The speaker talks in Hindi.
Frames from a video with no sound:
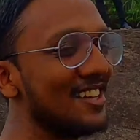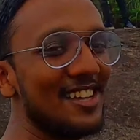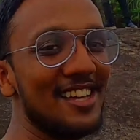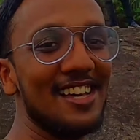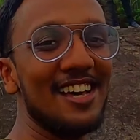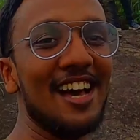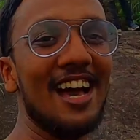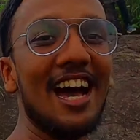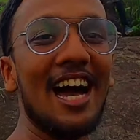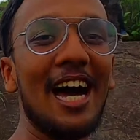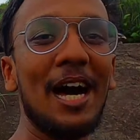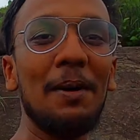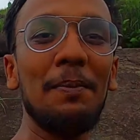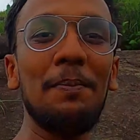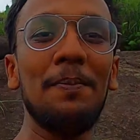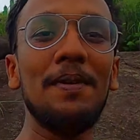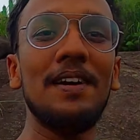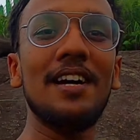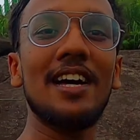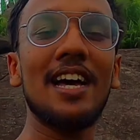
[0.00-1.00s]
भी विवेक के लिए रूल
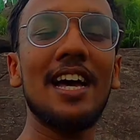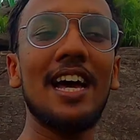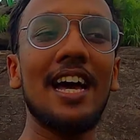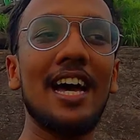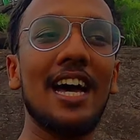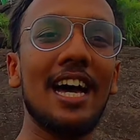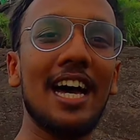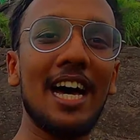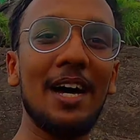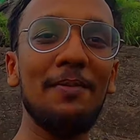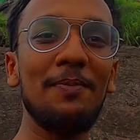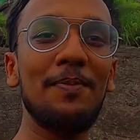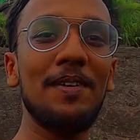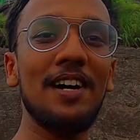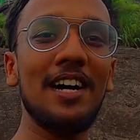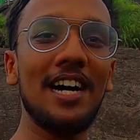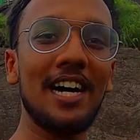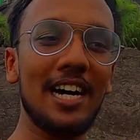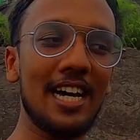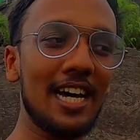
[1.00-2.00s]
अब, अब,
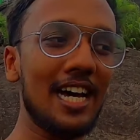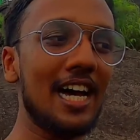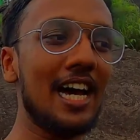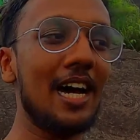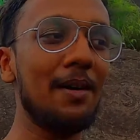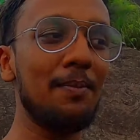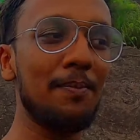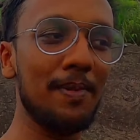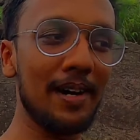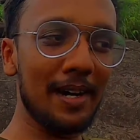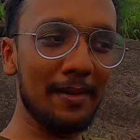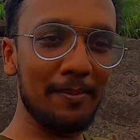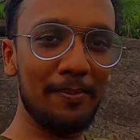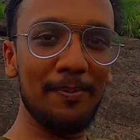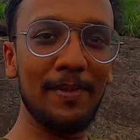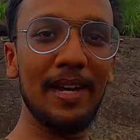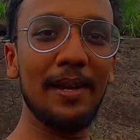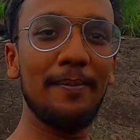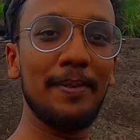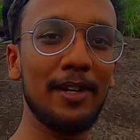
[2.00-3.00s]
अब, अब,
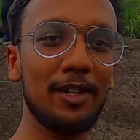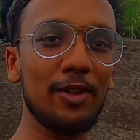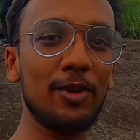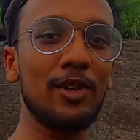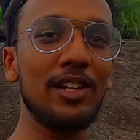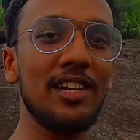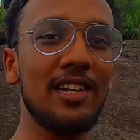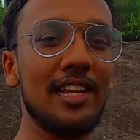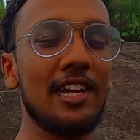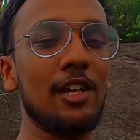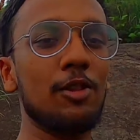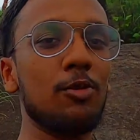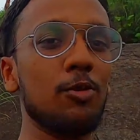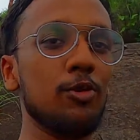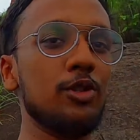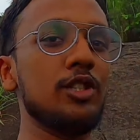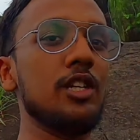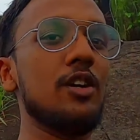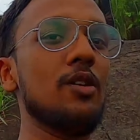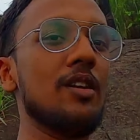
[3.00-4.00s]
अब मैं भी ड्रोन लेने का
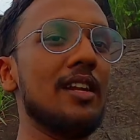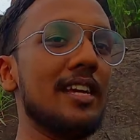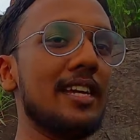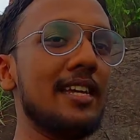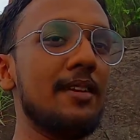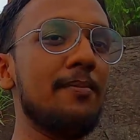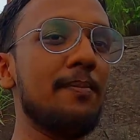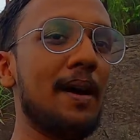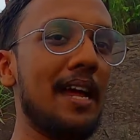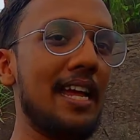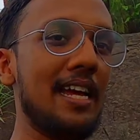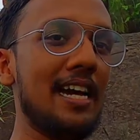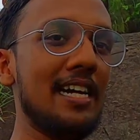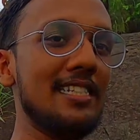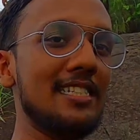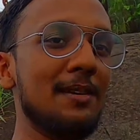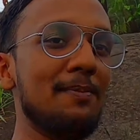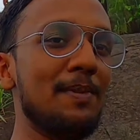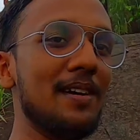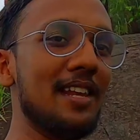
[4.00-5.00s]
सोच रहा हूँ लेकिन बाइक
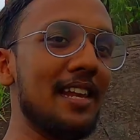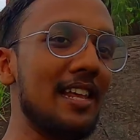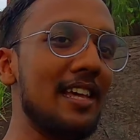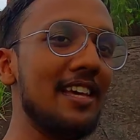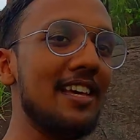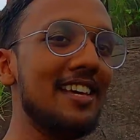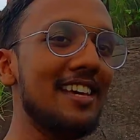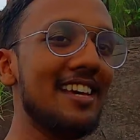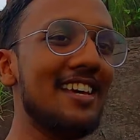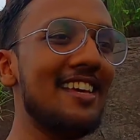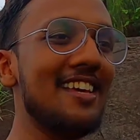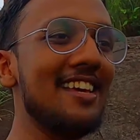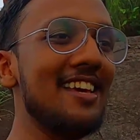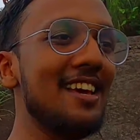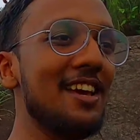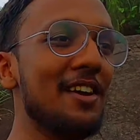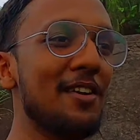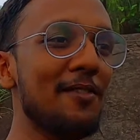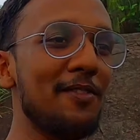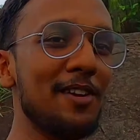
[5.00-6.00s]
आ जाए पहले
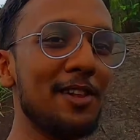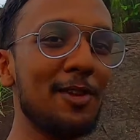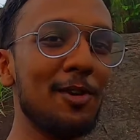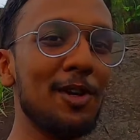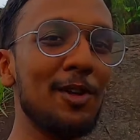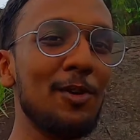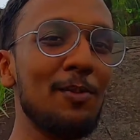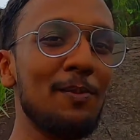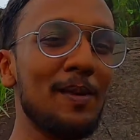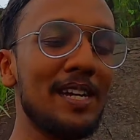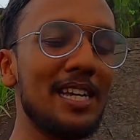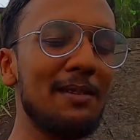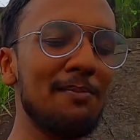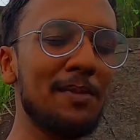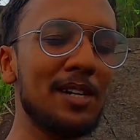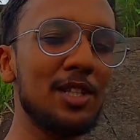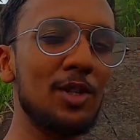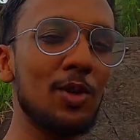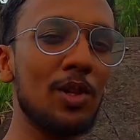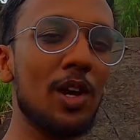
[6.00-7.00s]
फिर थोड़ी मैं
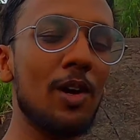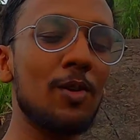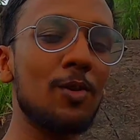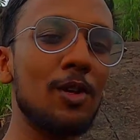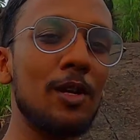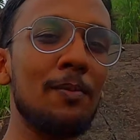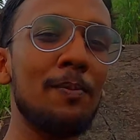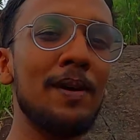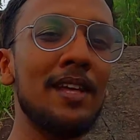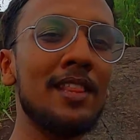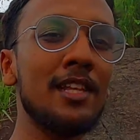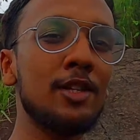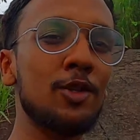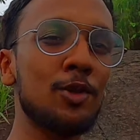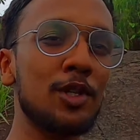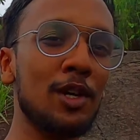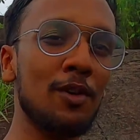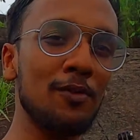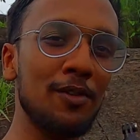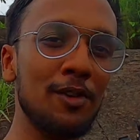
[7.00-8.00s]
हिम्मत जुटाऊँ थोड़े पैसे
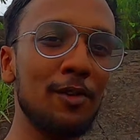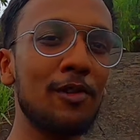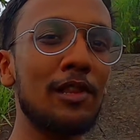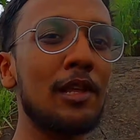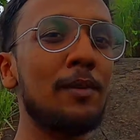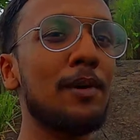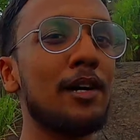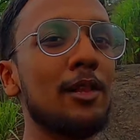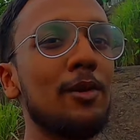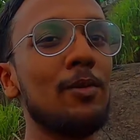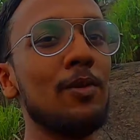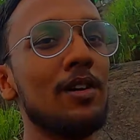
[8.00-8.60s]
जुटाऊँ फिर उसके बाद